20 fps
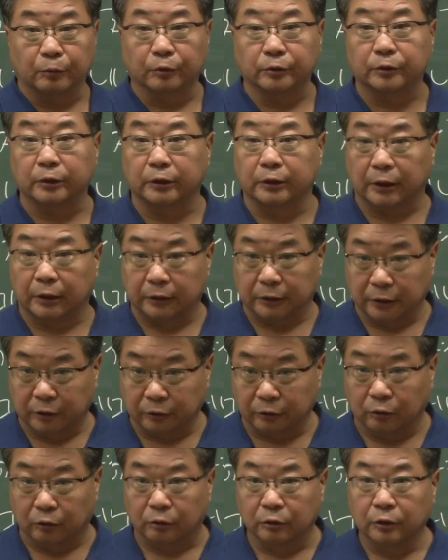思っていたんだ
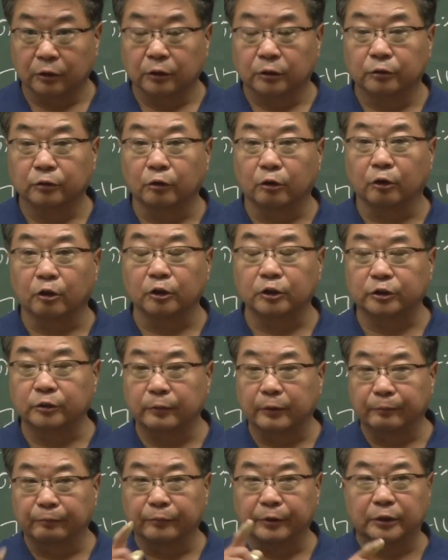けどどうあの
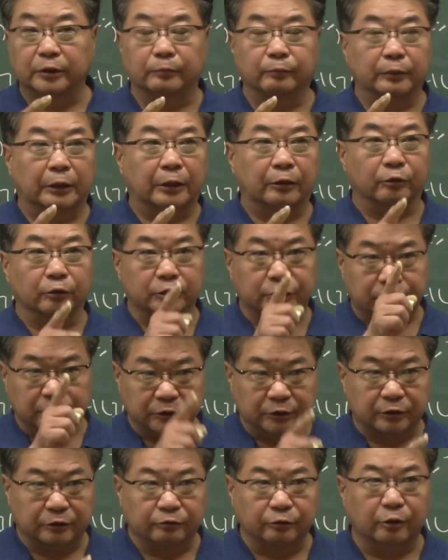
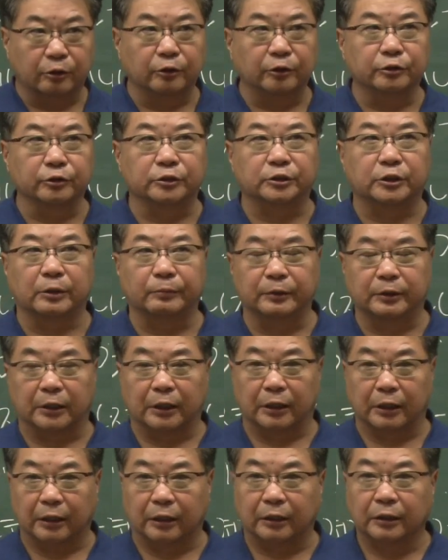シークローリングしてみ
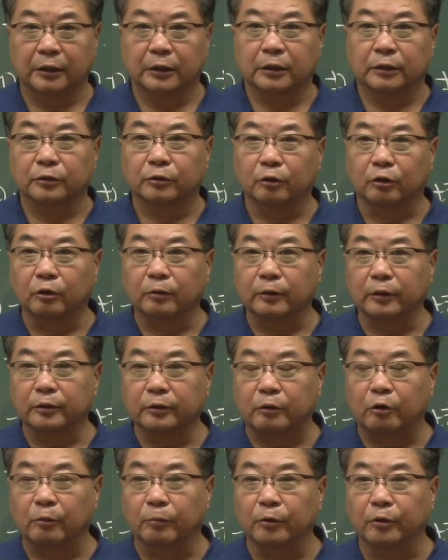たら
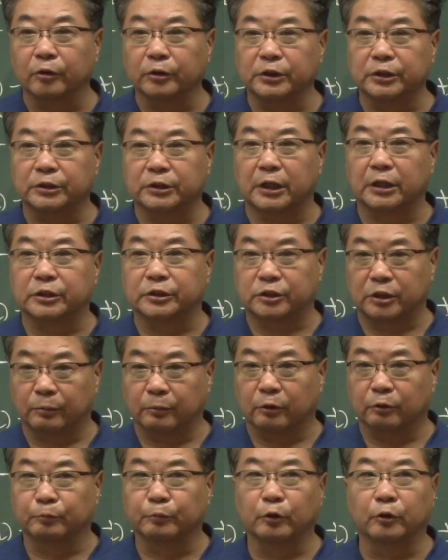どうホモロジーサーチして
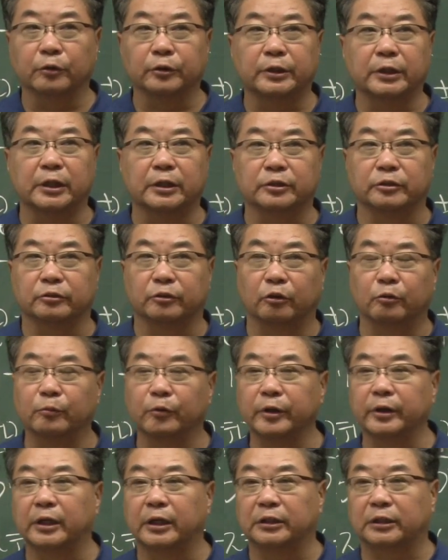もプロテアーゼと
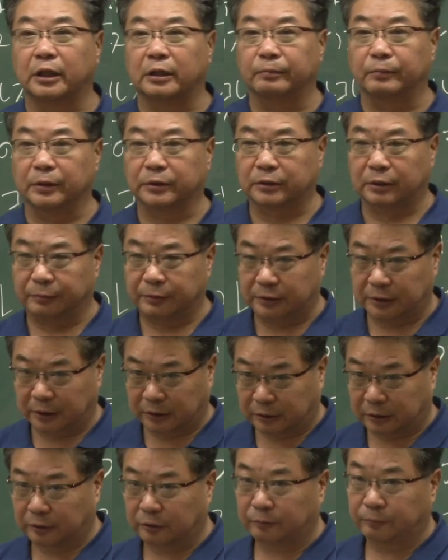思えないタンパクが見つ
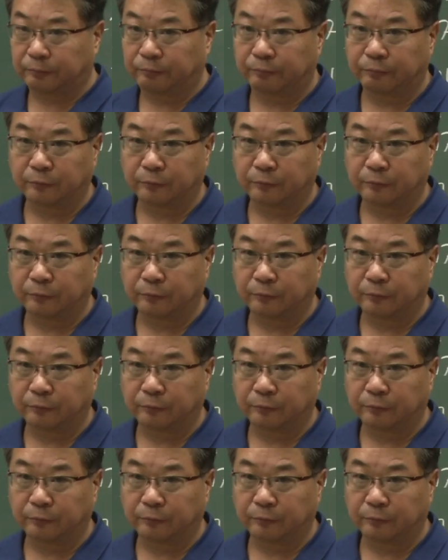かったと。